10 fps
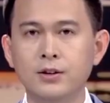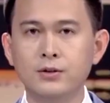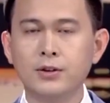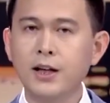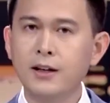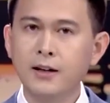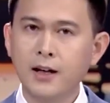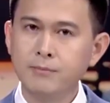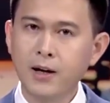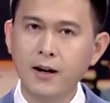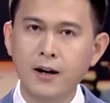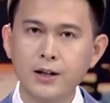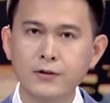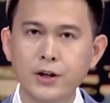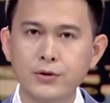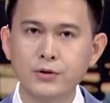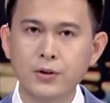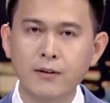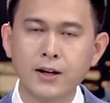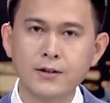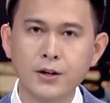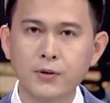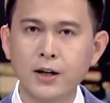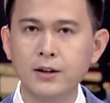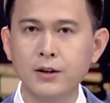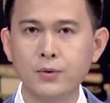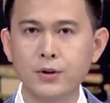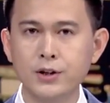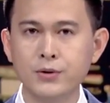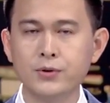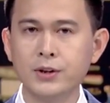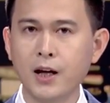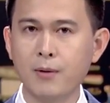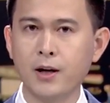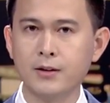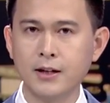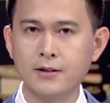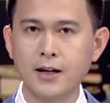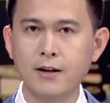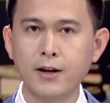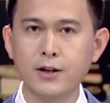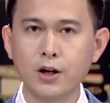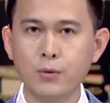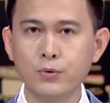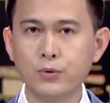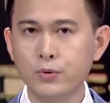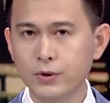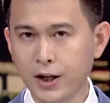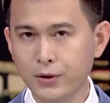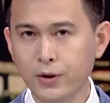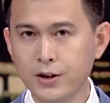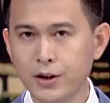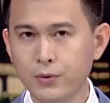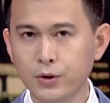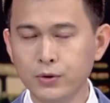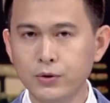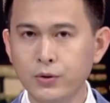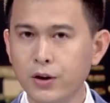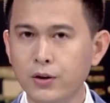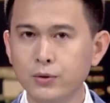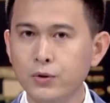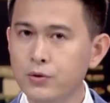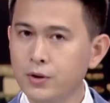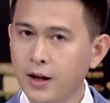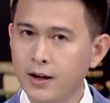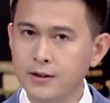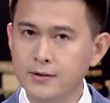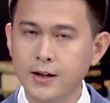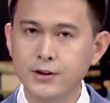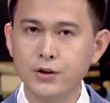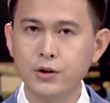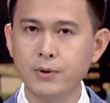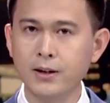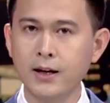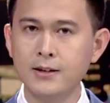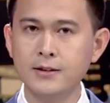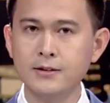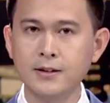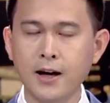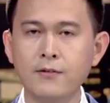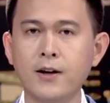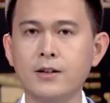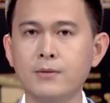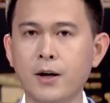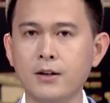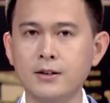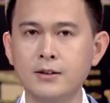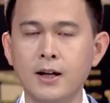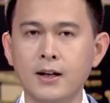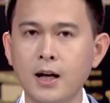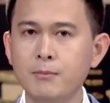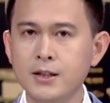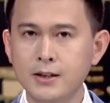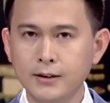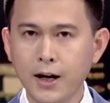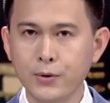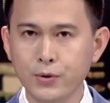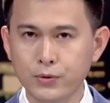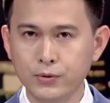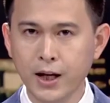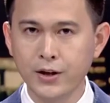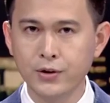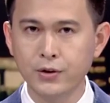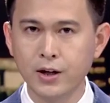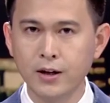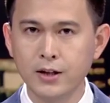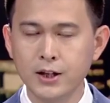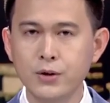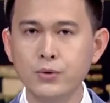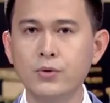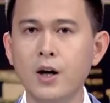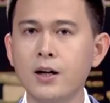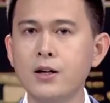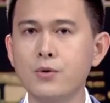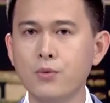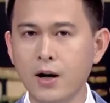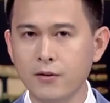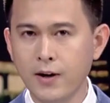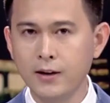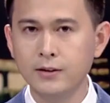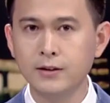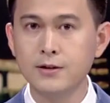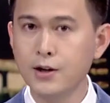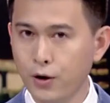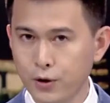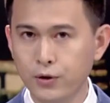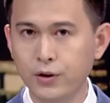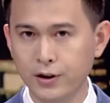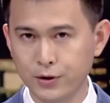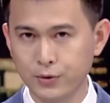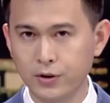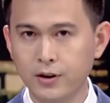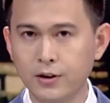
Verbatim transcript: 昨天，两百二十位驻华外交官和国际组织代表参加外交部湖南推介活动。会后，多国大使在接受本台记者采访时表示，他们期待与湖南有更深入、更广泛的交流合作。